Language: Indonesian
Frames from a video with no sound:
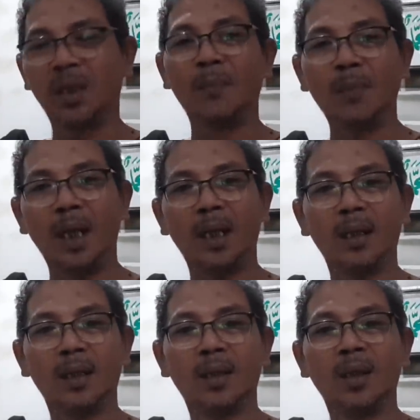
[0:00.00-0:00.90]
lemah
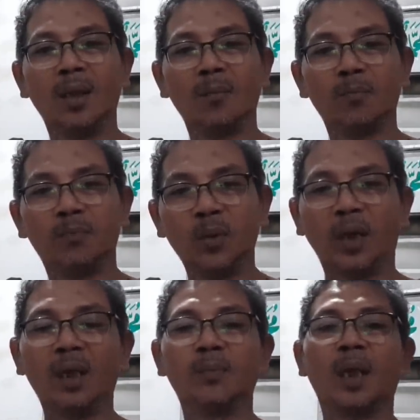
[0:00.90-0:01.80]

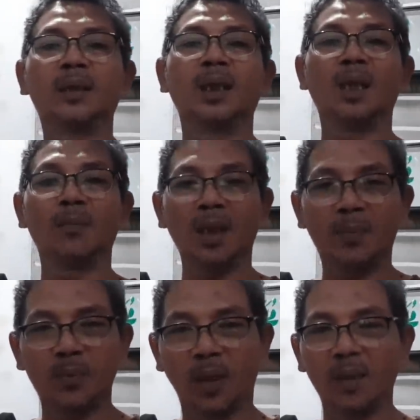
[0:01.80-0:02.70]
bukan berarti lemah,
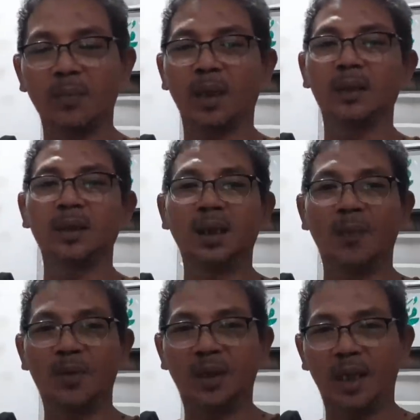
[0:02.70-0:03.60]
bukan berarti
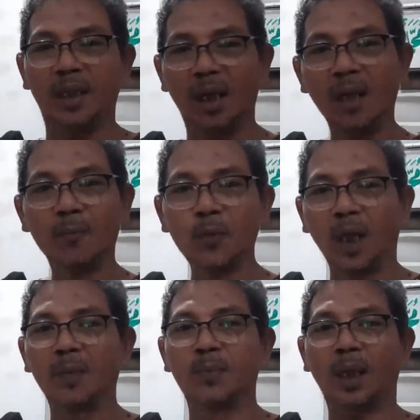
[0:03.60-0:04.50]
tidak berdaya,
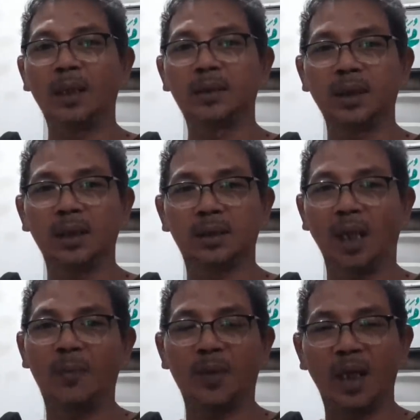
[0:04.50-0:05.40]
bukan berarti
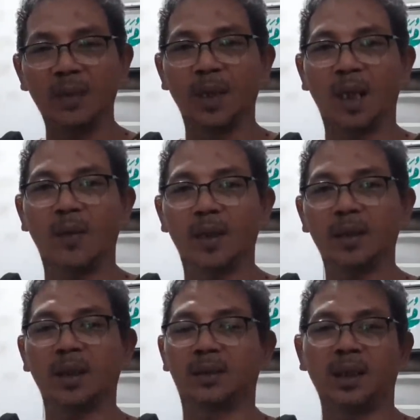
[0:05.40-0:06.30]
tidak berani melawan.
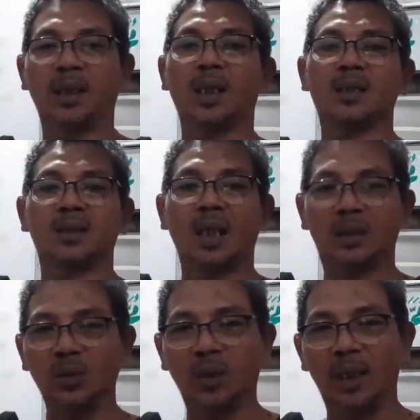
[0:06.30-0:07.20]
Ketika
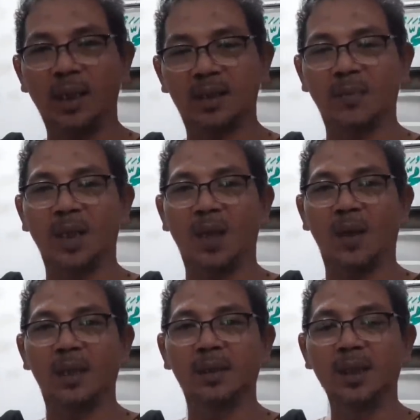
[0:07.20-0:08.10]
satu kali aja
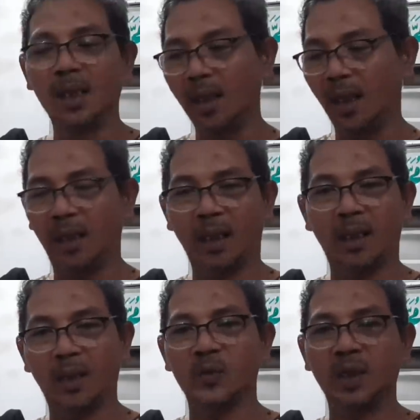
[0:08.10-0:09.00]
melawan,
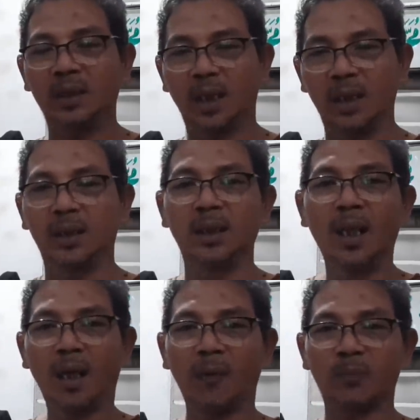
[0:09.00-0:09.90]
anak-anak Nusantara ini
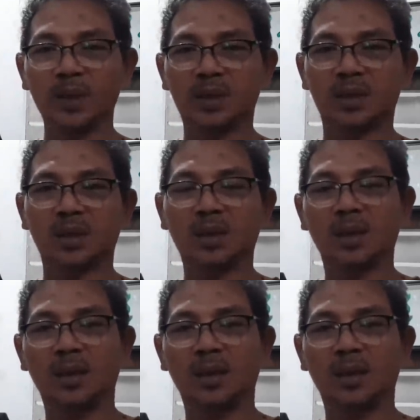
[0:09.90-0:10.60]
habis.